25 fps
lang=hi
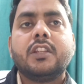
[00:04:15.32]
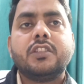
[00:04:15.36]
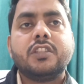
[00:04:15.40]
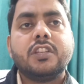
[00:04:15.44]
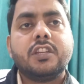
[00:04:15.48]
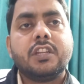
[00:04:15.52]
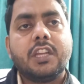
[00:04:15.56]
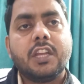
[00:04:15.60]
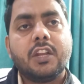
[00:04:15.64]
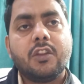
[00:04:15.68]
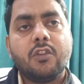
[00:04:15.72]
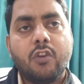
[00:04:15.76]

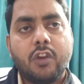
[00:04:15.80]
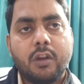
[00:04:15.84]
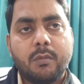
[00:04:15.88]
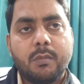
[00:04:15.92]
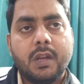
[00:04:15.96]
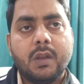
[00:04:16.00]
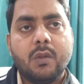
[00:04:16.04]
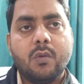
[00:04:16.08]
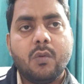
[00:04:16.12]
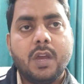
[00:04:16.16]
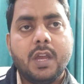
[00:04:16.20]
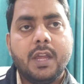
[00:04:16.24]
जिनके
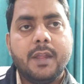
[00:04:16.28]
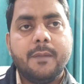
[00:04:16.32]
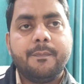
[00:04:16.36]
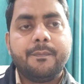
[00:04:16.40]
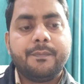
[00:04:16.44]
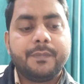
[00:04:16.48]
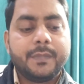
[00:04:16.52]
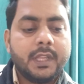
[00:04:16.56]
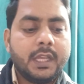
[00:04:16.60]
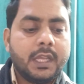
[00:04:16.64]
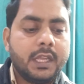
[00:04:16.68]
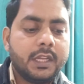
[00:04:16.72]
नॉर्मल हुआ
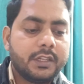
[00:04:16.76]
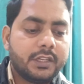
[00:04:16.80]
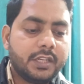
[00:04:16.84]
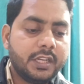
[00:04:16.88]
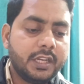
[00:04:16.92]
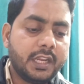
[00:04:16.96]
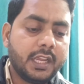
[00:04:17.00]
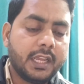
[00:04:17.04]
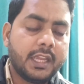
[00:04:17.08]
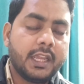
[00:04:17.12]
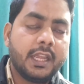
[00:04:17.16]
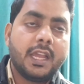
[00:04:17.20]
है
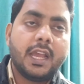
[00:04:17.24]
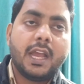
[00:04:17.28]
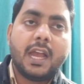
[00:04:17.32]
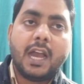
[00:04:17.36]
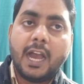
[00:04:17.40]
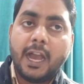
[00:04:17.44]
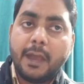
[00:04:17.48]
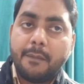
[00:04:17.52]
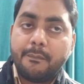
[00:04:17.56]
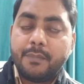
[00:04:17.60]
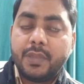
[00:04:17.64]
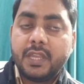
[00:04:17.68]
ठीक है
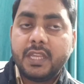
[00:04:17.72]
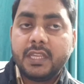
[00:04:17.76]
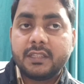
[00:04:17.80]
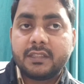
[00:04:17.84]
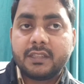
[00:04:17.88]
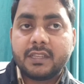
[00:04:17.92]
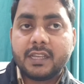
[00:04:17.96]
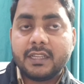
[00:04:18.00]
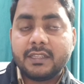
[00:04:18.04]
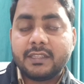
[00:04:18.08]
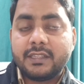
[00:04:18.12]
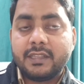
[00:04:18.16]
आप भी
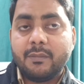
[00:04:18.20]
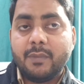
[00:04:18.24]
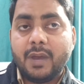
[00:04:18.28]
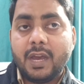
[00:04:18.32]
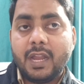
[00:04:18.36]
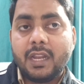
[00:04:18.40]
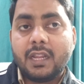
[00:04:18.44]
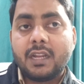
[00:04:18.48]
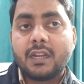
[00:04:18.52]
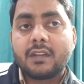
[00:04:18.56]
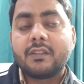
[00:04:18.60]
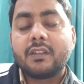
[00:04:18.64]
इसका
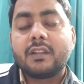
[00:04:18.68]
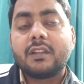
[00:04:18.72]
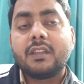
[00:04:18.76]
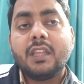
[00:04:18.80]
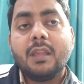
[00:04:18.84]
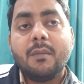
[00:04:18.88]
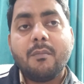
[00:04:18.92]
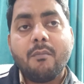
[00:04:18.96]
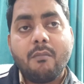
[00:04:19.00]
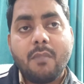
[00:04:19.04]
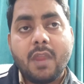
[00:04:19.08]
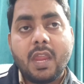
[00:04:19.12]
इस्तेमाल कर
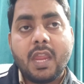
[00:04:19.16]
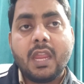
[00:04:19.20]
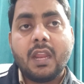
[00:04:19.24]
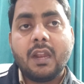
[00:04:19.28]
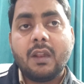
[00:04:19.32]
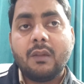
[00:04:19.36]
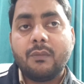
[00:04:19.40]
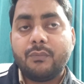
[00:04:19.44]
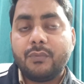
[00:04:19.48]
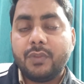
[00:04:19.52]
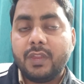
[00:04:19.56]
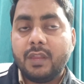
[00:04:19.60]
सकते हैं
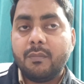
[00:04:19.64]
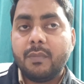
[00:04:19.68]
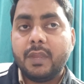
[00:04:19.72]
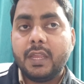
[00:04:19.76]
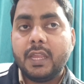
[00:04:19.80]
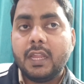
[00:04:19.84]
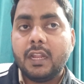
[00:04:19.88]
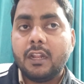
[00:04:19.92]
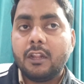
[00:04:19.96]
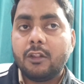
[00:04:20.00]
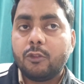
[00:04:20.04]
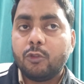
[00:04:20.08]
मेल
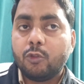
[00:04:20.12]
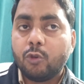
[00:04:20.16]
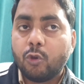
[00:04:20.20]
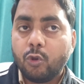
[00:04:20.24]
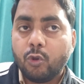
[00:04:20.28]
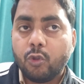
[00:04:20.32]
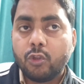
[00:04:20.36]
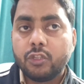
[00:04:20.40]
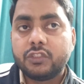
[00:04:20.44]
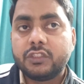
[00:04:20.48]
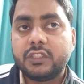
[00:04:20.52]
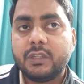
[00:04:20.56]
फीमेल
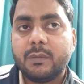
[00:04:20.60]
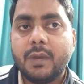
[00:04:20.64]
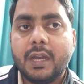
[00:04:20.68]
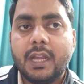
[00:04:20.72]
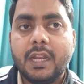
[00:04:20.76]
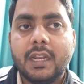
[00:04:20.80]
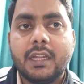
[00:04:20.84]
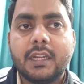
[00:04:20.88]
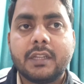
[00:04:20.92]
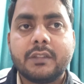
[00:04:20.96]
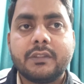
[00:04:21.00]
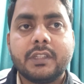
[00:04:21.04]
दोनों
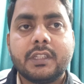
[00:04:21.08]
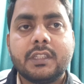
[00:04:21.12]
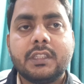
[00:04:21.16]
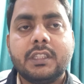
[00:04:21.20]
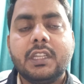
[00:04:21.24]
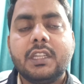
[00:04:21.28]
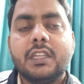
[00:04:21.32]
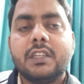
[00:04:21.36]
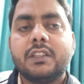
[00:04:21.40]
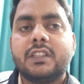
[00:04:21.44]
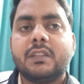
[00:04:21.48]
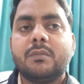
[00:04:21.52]
इस्तेमाल कर
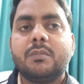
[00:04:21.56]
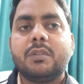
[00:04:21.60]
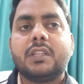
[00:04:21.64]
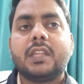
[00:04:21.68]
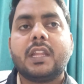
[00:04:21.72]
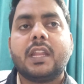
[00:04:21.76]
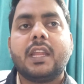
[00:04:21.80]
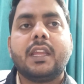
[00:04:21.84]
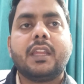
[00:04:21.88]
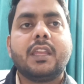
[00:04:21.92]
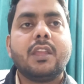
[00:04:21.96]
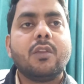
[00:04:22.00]
सकते हैं किसी भी
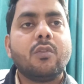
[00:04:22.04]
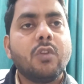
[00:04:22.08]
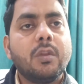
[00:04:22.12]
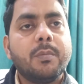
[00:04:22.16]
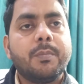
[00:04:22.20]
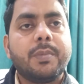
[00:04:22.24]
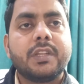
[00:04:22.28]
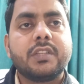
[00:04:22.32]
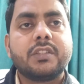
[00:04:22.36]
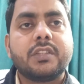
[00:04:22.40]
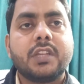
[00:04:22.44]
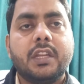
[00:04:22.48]
तरह की
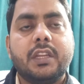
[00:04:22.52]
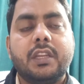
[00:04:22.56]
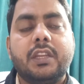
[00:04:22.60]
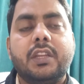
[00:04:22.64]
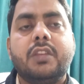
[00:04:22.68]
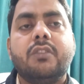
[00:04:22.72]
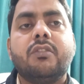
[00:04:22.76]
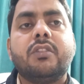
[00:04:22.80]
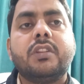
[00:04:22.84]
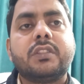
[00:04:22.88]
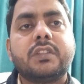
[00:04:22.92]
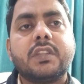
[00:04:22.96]
कोई परेशानी
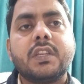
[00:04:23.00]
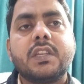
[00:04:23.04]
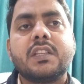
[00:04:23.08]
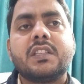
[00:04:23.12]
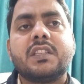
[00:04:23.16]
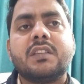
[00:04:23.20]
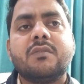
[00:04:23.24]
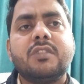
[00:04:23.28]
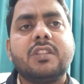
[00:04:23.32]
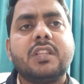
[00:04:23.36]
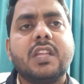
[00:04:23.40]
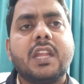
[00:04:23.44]
नहीं है और इसके
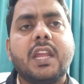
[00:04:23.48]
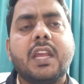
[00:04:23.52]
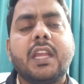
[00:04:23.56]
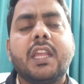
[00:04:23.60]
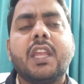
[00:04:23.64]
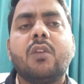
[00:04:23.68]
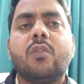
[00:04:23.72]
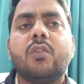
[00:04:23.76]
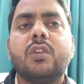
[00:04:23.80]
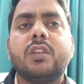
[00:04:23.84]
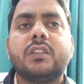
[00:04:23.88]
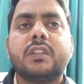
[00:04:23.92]
किसी भी तरह
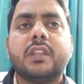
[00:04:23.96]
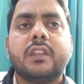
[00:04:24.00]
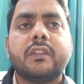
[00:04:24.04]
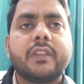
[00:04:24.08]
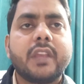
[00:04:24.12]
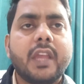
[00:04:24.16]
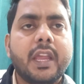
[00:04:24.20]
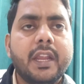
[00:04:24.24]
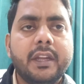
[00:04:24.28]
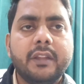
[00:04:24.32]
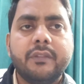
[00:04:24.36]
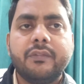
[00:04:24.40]
के कोई इतने
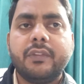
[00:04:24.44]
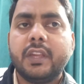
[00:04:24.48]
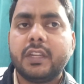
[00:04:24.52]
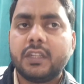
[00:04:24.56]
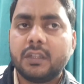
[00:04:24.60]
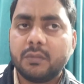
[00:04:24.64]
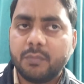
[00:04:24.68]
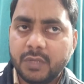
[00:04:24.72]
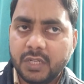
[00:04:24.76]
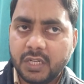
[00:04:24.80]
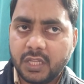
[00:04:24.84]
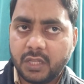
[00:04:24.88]
साइड
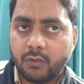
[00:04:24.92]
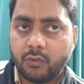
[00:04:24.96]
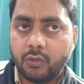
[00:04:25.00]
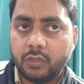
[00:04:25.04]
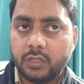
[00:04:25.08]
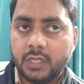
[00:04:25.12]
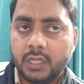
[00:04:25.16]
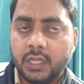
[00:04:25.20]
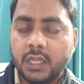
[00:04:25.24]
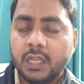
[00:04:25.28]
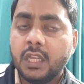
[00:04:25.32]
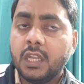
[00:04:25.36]
इफ़ेक्ट भी नहीं
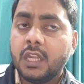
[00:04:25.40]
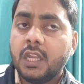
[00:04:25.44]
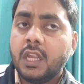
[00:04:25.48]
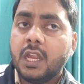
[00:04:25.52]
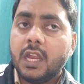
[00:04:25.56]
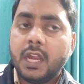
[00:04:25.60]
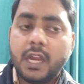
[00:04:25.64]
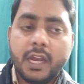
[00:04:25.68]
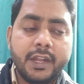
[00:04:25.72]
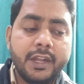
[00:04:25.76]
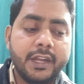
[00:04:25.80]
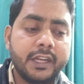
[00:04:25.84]
होते हैं
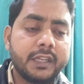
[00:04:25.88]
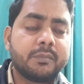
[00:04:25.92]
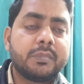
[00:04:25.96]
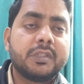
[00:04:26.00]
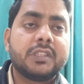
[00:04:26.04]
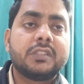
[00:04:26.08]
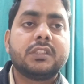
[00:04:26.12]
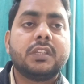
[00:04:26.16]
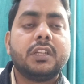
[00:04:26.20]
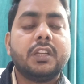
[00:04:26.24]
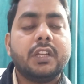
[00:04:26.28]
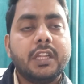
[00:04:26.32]
हंड्रेड
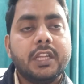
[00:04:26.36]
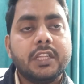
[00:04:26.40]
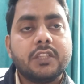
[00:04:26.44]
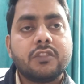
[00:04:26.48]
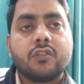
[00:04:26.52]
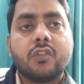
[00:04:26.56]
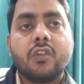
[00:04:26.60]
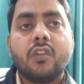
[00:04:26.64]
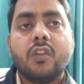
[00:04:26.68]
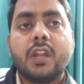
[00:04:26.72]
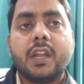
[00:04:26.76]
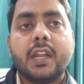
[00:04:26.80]
परसेंट
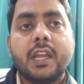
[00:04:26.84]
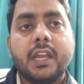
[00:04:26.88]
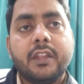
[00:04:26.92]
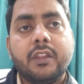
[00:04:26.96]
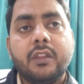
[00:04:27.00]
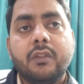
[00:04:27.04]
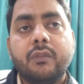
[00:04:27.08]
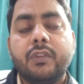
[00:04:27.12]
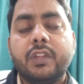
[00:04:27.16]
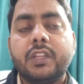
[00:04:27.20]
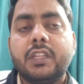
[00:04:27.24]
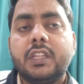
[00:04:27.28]
नेचुरल और
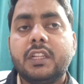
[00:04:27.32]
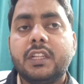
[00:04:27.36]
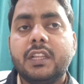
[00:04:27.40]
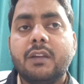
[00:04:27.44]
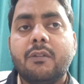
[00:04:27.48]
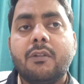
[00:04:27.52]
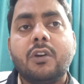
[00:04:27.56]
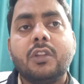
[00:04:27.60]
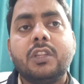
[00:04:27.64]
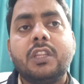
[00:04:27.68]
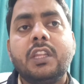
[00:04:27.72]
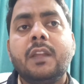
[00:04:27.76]
आयुर्वेदिक
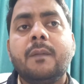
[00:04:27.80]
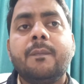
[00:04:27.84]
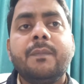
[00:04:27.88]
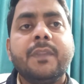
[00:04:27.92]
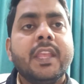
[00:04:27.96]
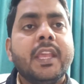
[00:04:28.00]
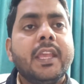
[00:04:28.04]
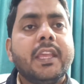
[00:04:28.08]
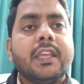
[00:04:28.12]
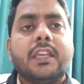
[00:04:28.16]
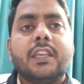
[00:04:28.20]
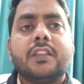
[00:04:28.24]
दवा होती है
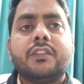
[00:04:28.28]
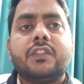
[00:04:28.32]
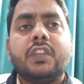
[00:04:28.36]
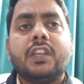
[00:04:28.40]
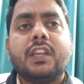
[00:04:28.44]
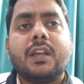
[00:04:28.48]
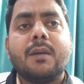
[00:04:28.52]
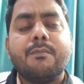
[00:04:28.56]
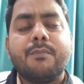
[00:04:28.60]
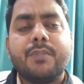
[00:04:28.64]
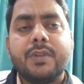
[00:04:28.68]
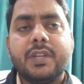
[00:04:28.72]

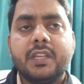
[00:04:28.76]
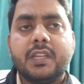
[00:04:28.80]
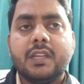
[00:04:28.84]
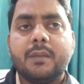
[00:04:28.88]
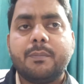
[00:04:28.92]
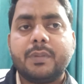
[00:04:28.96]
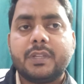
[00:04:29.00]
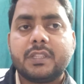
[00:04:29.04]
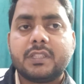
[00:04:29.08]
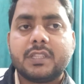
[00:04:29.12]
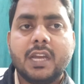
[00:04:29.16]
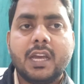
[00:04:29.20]
किसी कंपनी
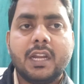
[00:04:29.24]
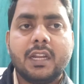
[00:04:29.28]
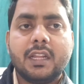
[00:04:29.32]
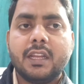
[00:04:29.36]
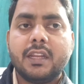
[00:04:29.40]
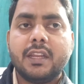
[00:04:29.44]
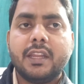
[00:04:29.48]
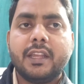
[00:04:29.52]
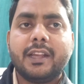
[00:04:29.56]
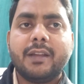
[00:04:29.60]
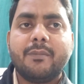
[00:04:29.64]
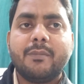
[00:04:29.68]
का प्रचार
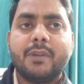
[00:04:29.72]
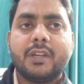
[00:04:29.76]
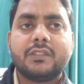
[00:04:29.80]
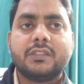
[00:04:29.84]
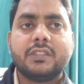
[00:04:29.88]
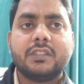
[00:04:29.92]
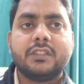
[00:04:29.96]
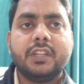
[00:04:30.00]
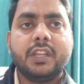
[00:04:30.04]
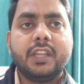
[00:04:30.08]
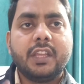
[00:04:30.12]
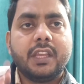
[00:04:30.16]
करने का
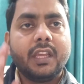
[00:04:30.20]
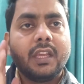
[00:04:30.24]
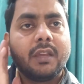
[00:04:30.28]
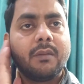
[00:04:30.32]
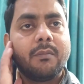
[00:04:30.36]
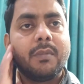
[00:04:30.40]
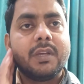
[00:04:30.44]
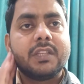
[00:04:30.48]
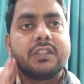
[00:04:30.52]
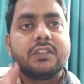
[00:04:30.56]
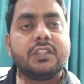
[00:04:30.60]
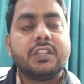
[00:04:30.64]
मकसद नहीं है
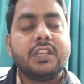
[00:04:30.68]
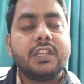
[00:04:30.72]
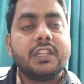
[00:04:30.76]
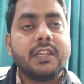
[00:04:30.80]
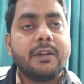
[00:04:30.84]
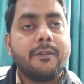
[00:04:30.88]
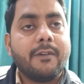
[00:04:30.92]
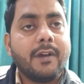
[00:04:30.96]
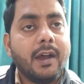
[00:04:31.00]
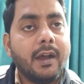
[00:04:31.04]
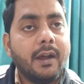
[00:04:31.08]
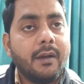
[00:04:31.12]
बस ये
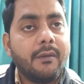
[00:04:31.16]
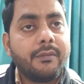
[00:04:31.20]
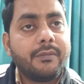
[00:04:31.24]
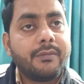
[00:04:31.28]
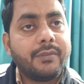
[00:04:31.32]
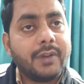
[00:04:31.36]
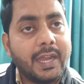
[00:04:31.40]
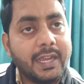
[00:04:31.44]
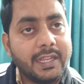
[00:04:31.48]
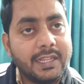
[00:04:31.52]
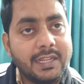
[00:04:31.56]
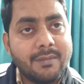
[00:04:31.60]
दवा
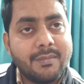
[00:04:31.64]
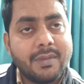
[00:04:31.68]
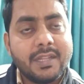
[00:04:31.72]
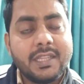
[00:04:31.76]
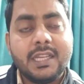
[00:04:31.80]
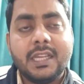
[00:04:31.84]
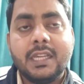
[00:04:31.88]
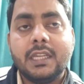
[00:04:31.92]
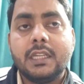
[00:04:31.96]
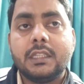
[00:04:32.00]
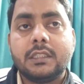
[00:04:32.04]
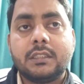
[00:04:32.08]

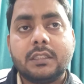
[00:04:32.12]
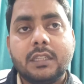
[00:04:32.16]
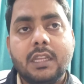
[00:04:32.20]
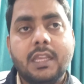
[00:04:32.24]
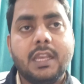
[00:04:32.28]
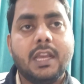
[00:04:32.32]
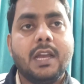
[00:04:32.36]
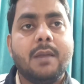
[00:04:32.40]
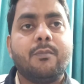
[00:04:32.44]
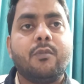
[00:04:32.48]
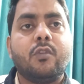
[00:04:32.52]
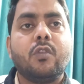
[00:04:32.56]
फ़ायदेमंद है
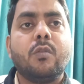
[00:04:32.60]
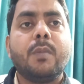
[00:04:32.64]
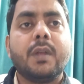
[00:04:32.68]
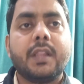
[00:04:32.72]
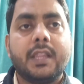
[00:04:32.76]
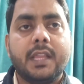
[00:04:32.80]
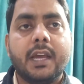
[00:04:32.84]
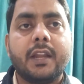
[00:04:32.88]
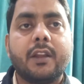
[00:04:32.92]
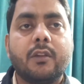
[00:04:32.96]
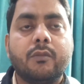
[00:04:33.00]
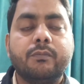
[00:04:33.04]
इसलिए आपको
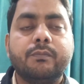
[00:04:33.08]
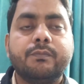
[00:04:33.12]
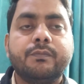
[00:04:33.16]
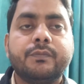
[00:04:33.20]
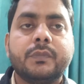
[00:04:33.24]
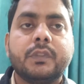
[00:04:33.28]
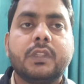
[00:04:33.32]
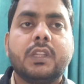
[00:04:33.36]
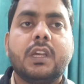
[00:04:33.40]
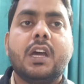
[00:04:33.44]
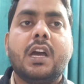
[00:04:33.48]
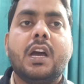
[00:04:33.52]
बता रहा हूँ
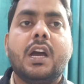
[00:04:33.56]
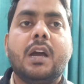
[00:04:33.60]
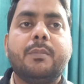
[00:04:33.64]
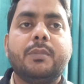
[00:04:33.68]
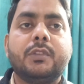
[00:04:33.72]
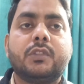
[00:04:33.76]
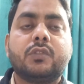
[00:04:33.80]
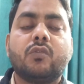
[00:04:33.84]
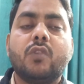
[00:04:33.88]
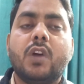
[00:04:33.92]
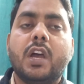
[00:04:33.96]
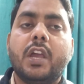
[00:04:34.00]

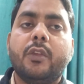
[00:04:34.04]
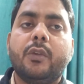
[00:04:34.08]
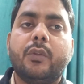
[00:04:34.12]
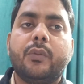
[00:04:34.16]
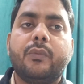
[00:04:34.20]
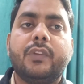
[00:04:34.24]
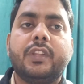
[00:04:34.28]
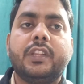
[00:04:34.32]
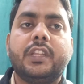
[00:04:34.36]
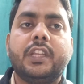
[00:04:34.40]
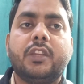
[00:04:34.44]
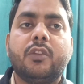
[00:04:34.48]
आप इसको
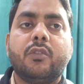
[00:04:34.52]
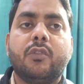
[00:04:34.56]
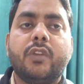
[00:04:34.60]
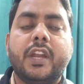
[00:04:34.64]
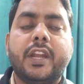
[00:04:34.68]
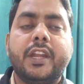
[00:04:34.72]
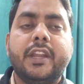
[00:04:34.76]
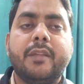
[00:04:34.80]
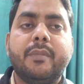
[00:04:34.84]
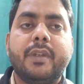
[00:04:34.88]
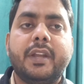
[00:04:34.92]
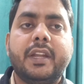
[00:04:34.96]
आयुर्वेदिक
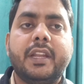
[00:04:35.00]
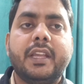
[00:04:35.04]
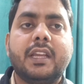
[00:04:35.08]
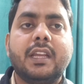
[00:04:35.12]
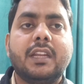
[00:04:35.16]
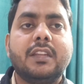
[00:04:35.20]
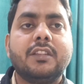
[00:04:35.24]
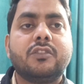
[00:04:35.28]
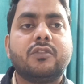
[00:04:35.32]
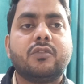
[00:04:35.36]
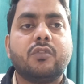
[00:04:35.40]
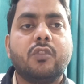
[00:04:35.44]
यूनानी
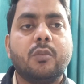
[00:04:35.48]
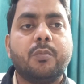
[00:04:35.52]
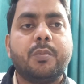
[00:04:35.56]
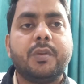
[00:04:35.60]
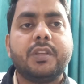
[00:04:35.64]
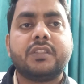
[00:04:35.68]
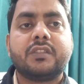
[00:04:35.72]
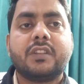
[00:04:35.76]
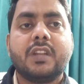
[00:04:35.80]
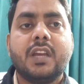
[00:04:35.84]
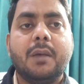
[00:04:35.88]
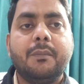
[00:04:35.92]
मेडिकल स्टोर
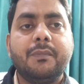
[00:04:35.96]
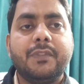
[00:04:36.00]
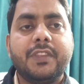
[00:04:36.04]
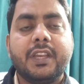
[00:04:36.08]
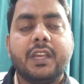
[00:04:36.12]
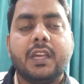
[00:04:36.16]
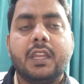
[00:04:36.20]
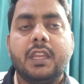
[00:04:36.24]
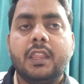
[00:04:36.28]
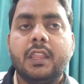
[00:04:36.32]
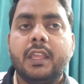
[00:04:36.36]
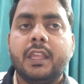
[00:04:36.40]
पर इस नाम
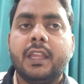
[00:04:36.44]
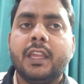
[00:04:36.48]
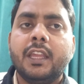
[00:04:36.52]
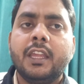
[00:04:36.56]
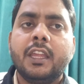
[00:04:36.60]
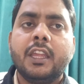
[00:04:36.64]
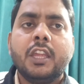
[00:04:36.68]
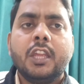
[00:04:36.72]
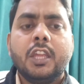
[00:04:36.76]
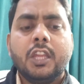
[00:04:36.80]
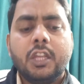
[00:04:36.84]
से ख़रीदेंगे